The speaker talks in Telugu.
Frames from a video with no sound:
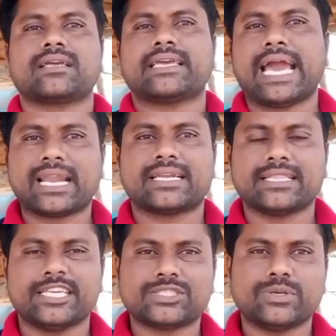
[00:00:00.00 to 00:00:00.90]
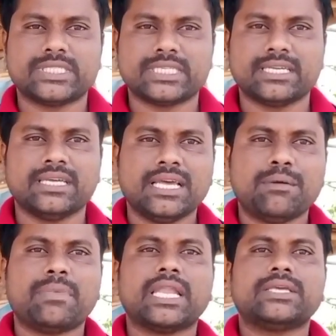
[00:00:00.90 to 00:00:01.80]
క్యారెక్టర్ని తీసుకొచ్చి
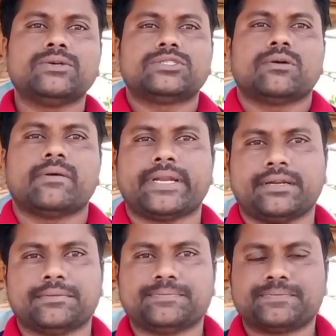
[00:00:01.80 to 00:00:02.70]
మళ్ళీ యూట్యూబ్లో పెట్టడం